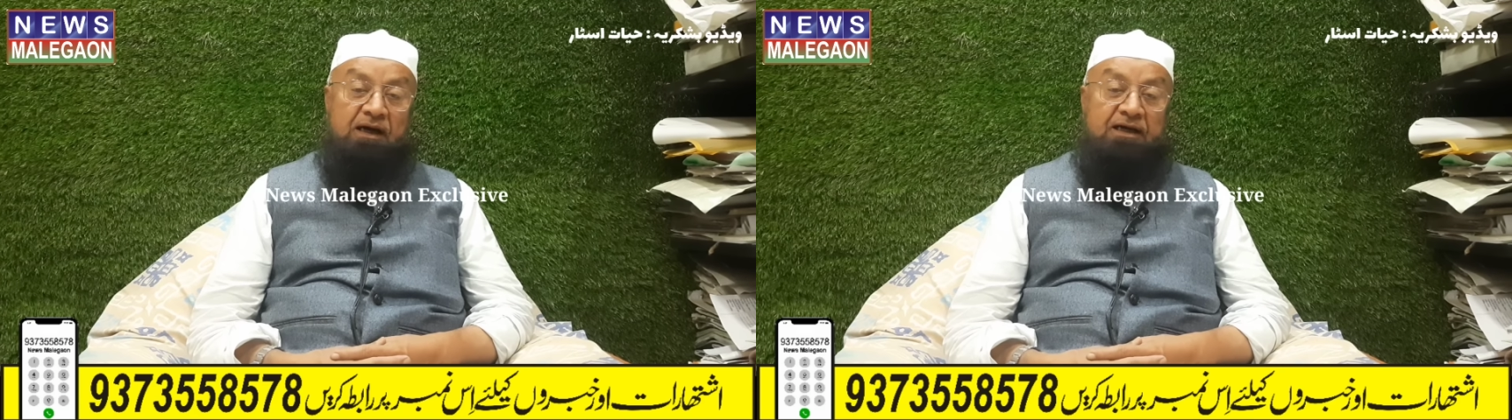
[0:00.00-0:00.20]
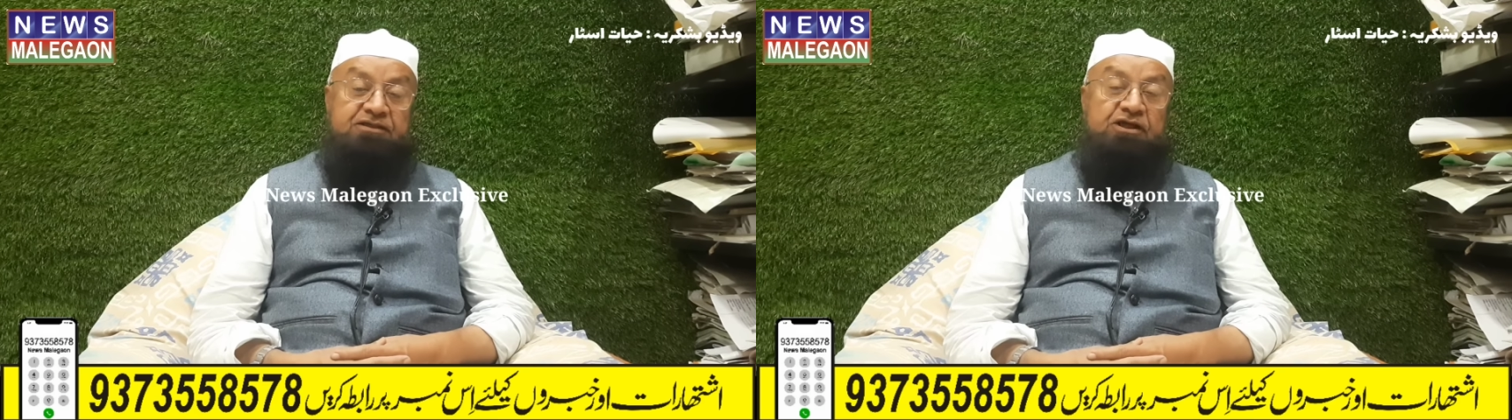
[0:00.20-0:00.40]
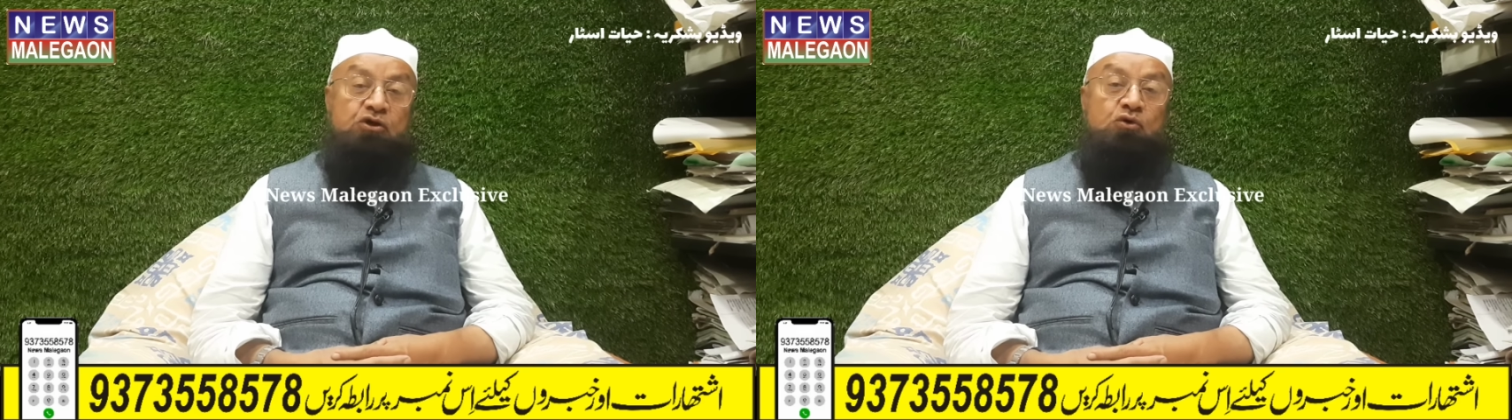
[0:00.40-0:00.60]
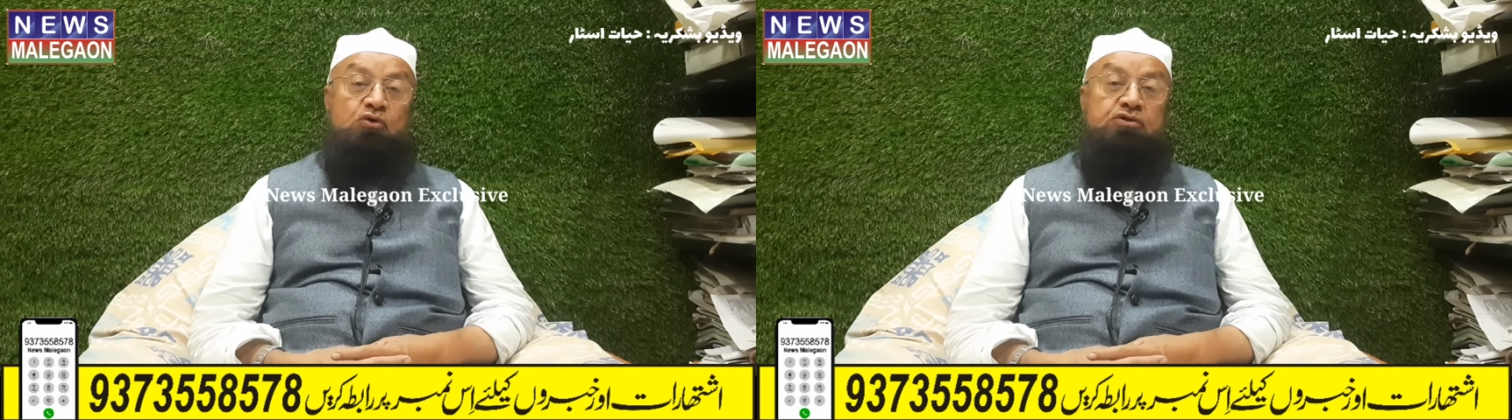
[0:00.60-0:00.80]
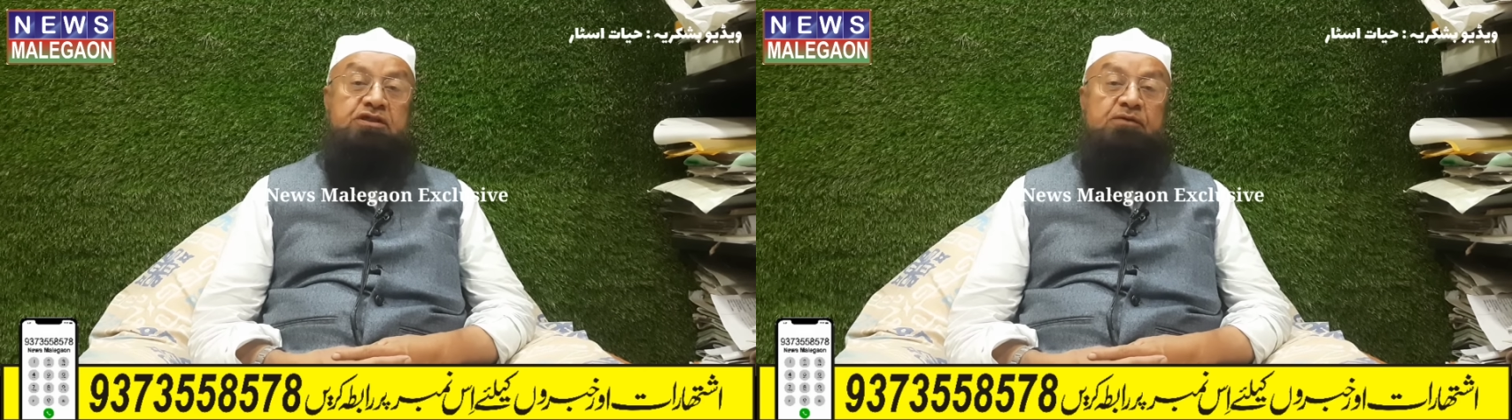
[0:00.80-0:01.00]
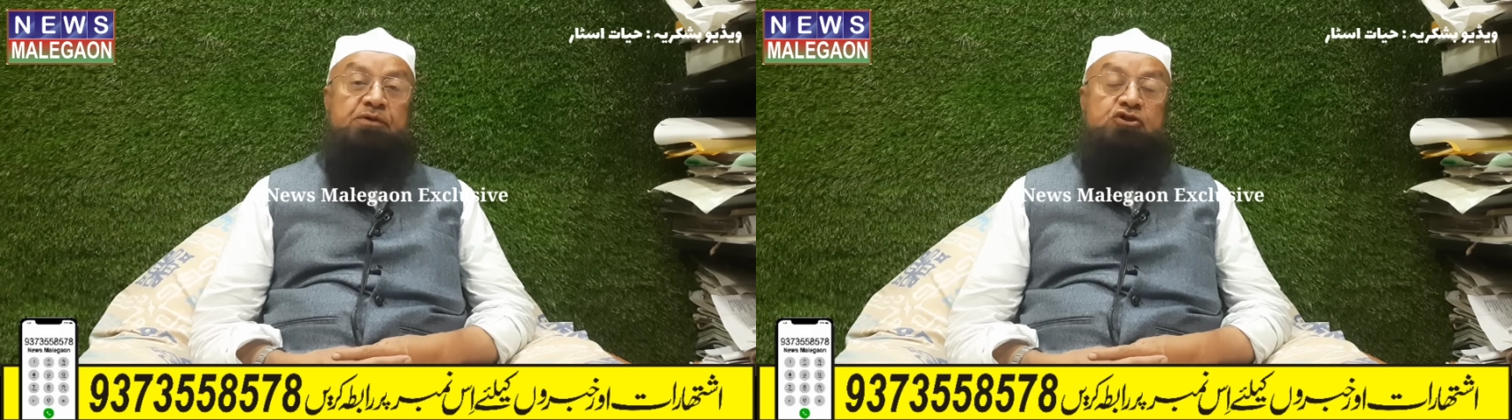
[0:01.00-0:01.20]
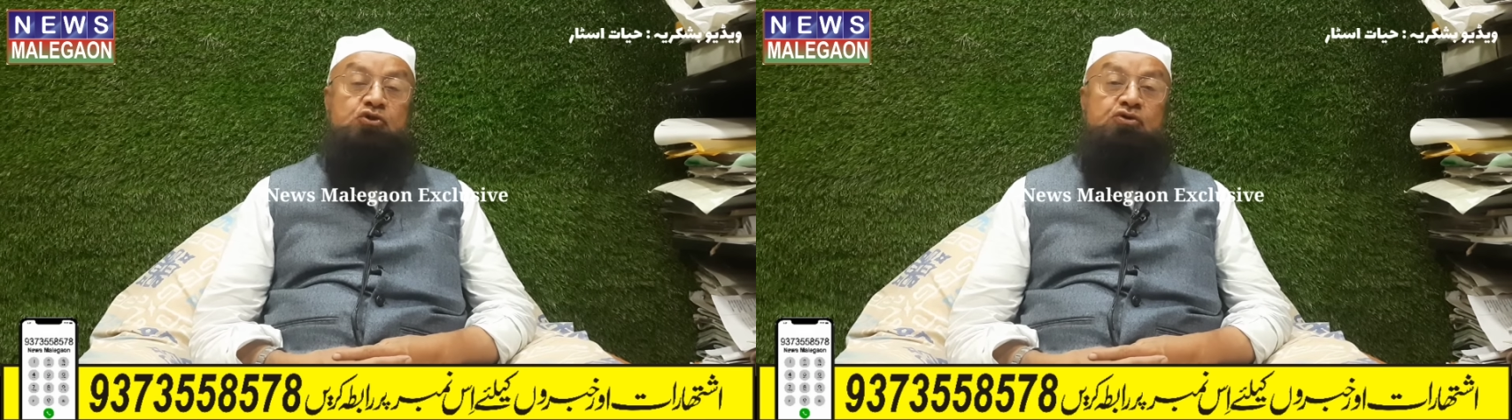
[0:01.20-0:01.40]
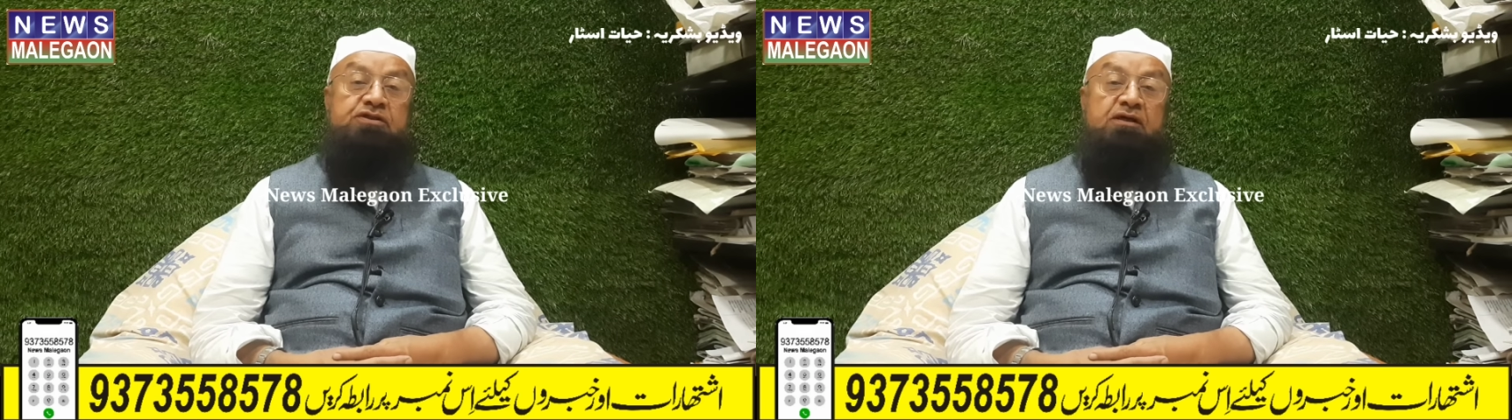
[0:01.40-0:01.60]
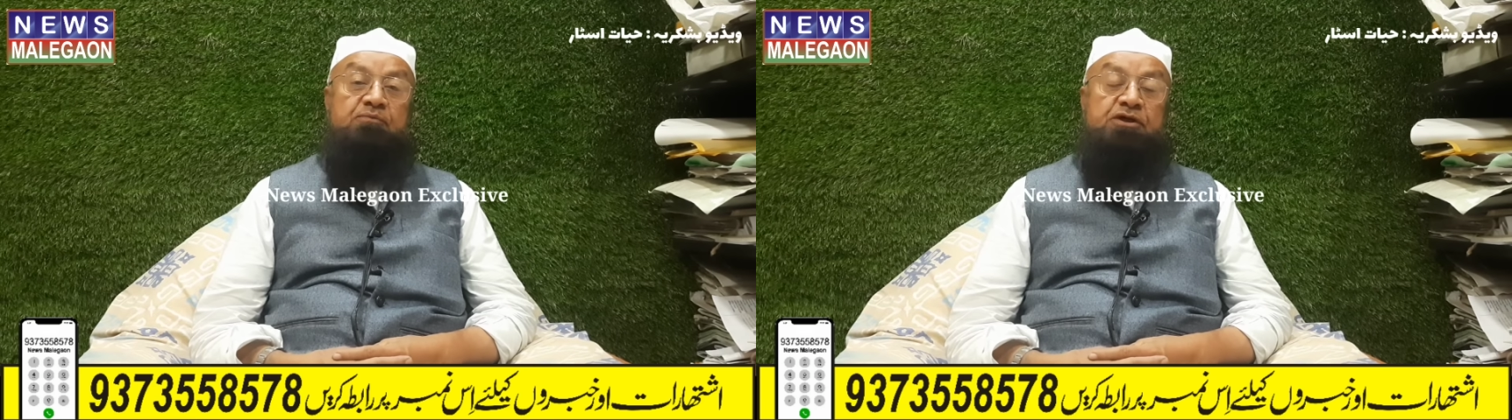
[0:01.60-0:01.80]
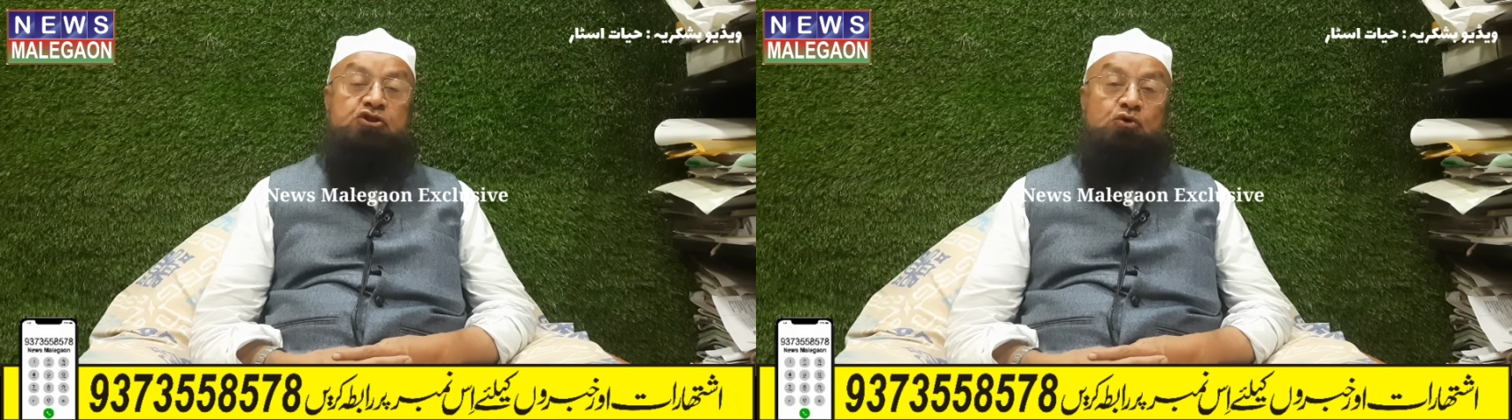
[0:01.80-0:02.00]
ऐसे लोगों से बच्चों से
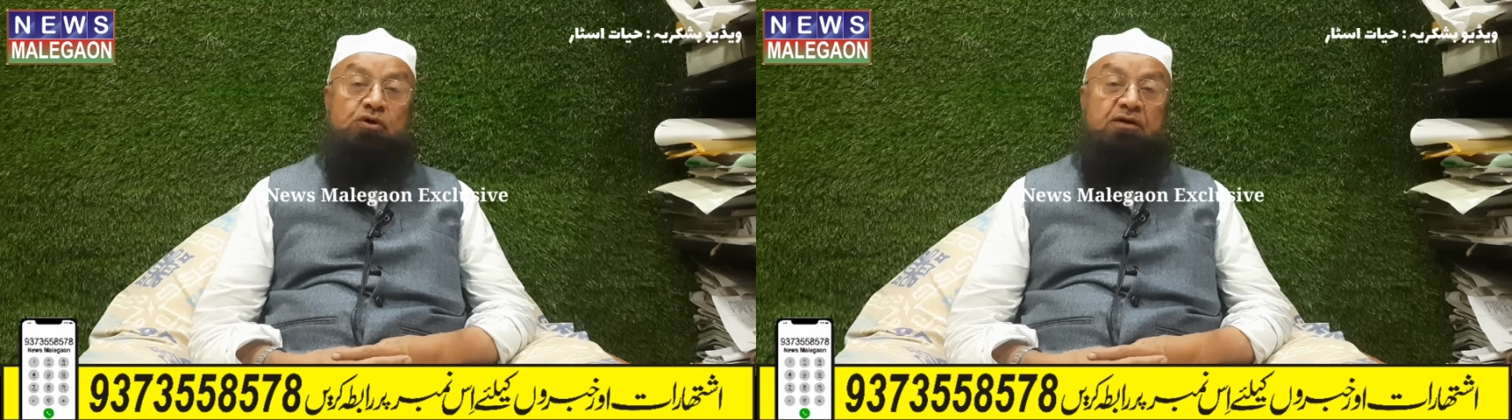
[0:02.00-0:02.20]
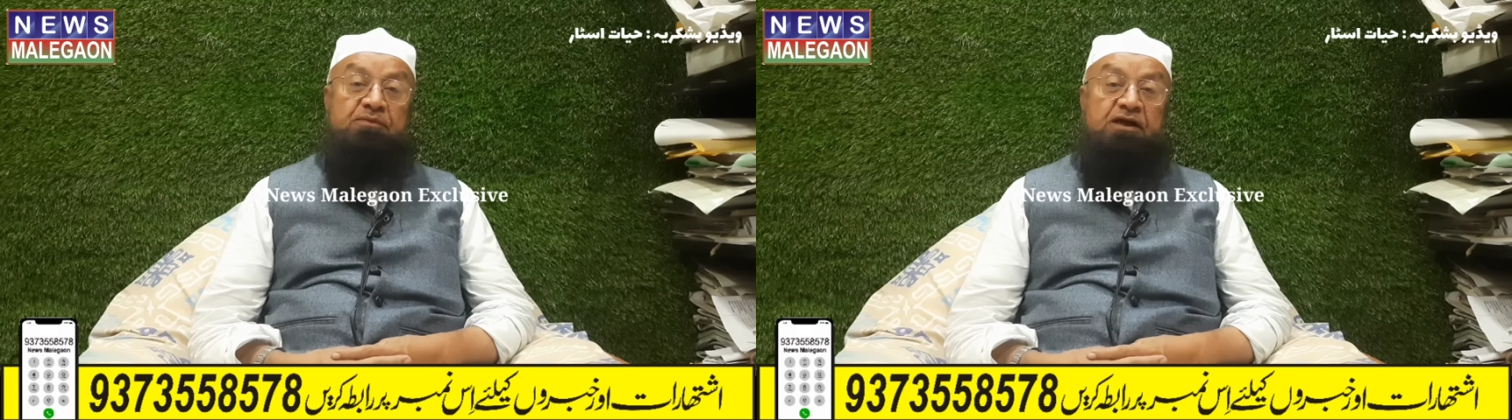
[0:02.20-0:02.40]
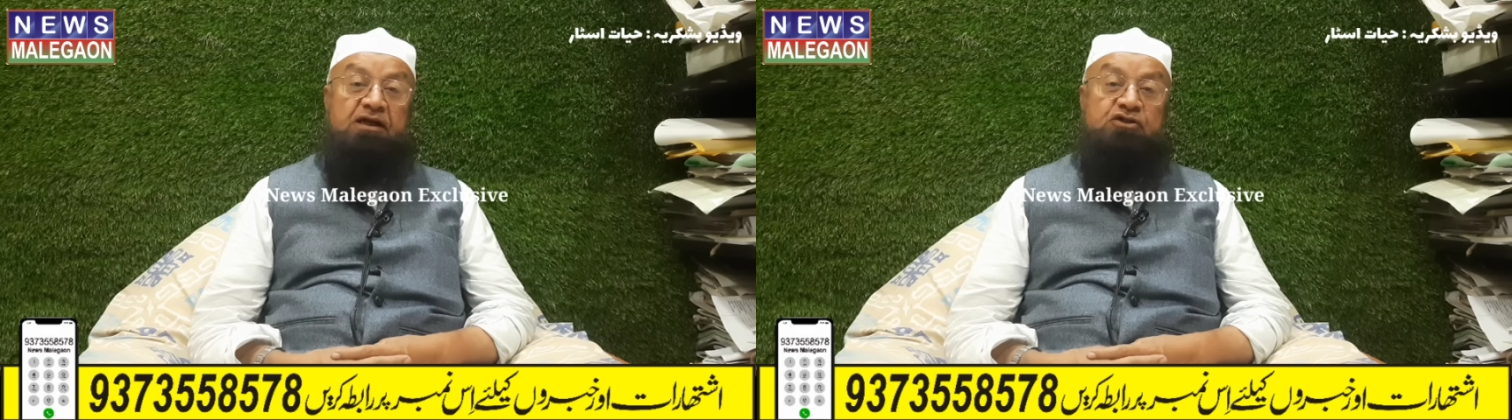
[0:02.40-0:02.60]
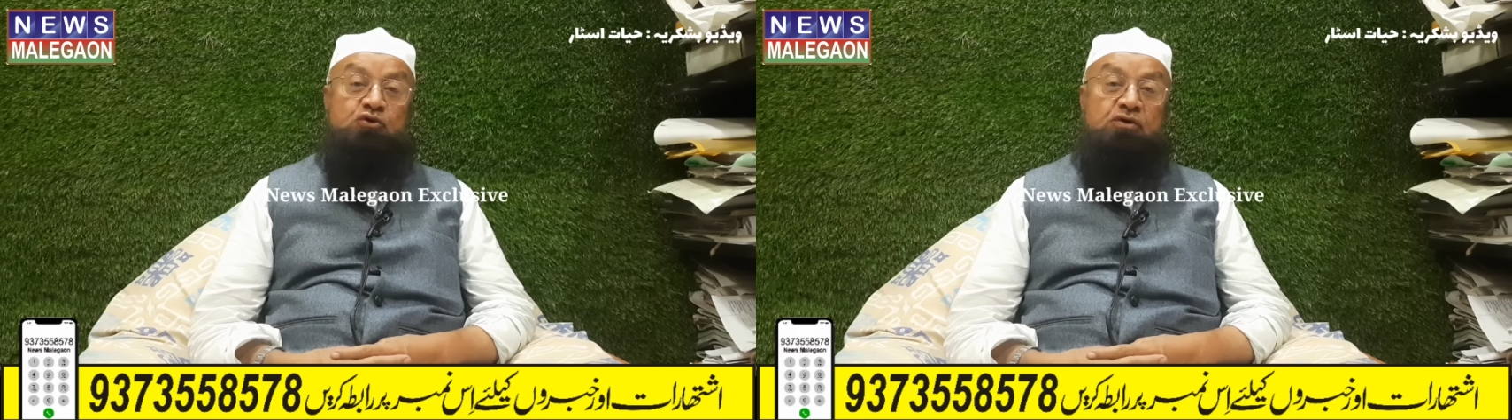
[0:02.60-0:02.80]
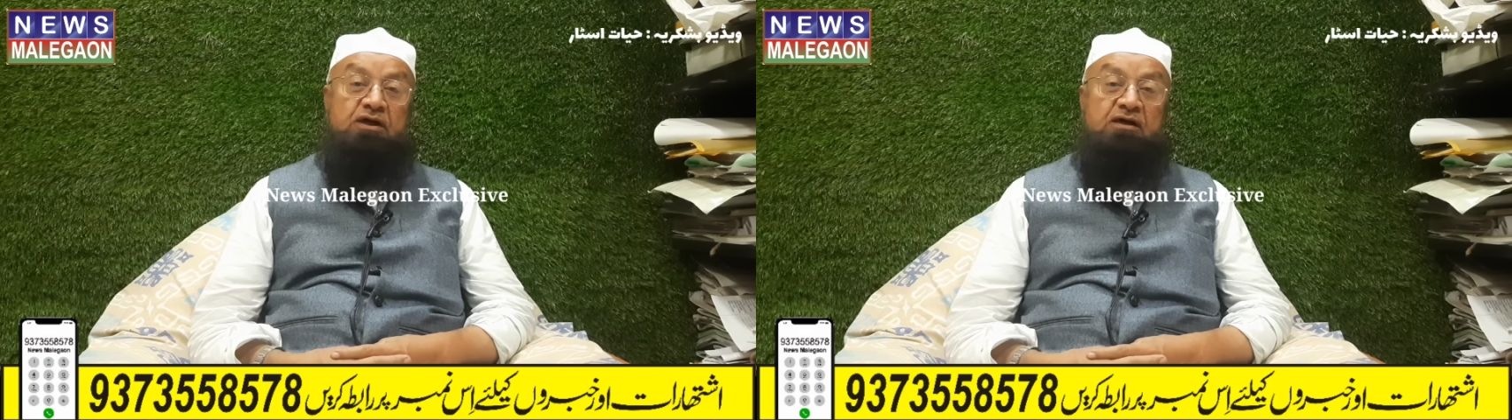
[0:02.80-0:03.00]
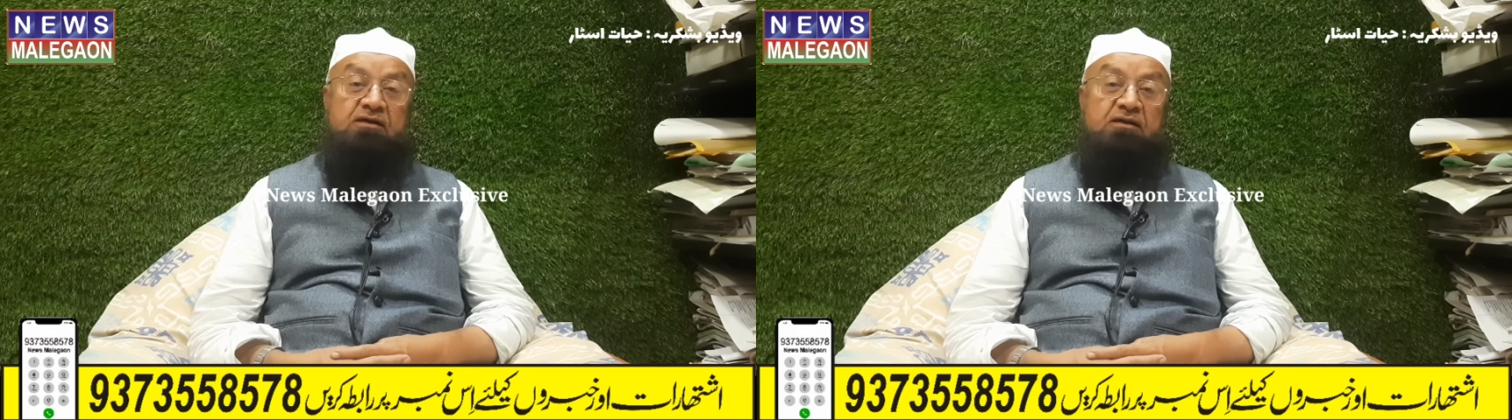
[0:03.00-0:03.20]
बच्चों का मिलना जुलना